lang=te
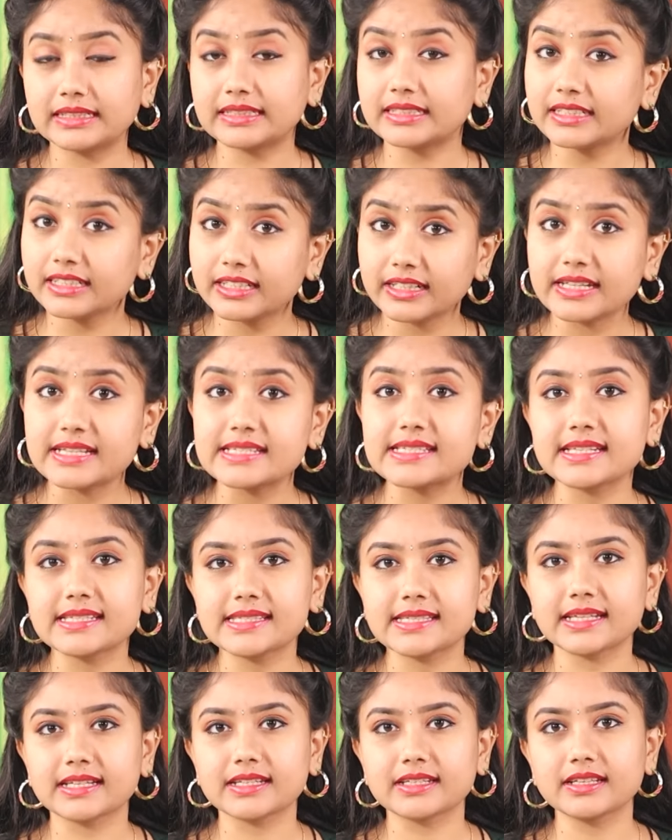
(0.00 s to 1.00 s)
దీనికి
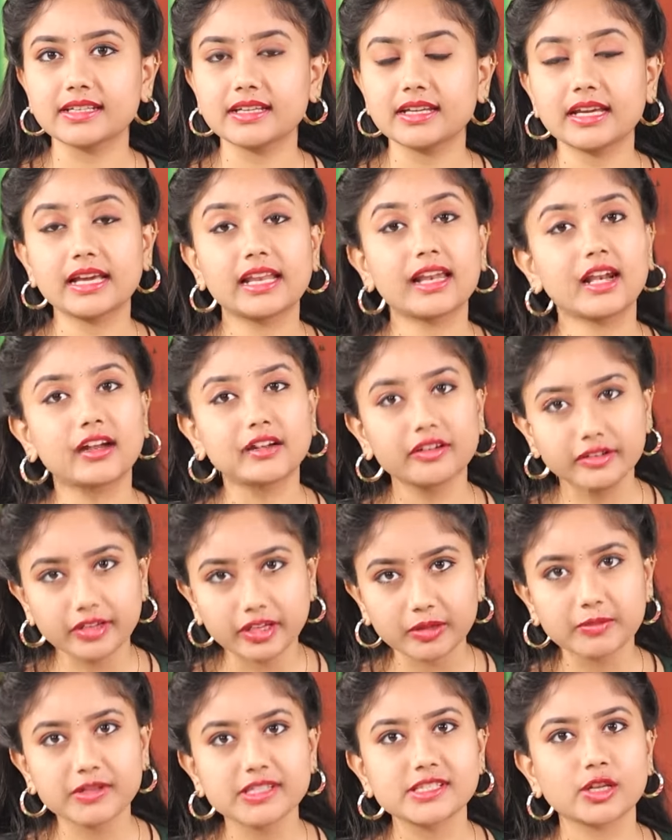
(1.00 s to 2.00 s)
రీజన్స్ ఏంటి ఎలాంటి
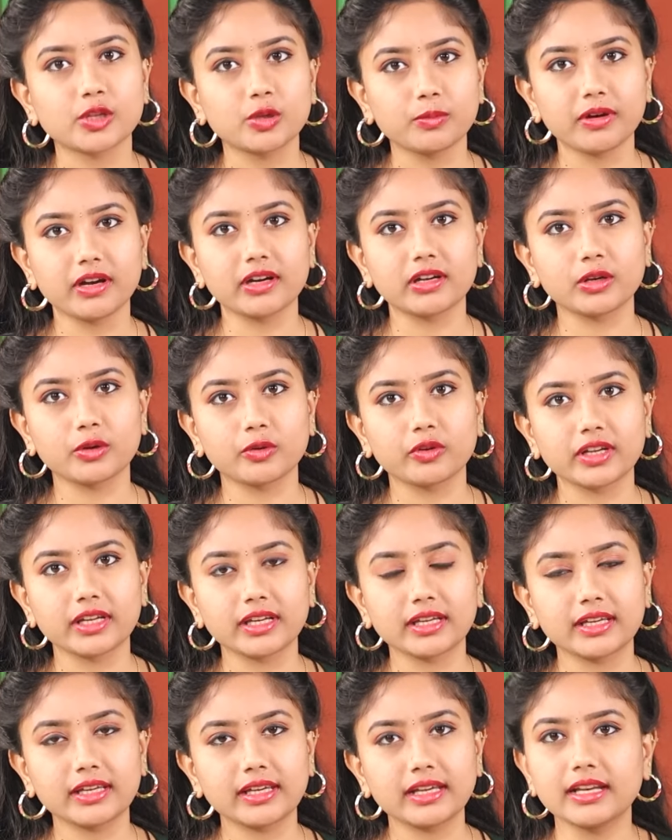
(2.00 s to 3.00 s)
ట్రీట్మెంట్స్ అందుబాటులో ఉన్నాయి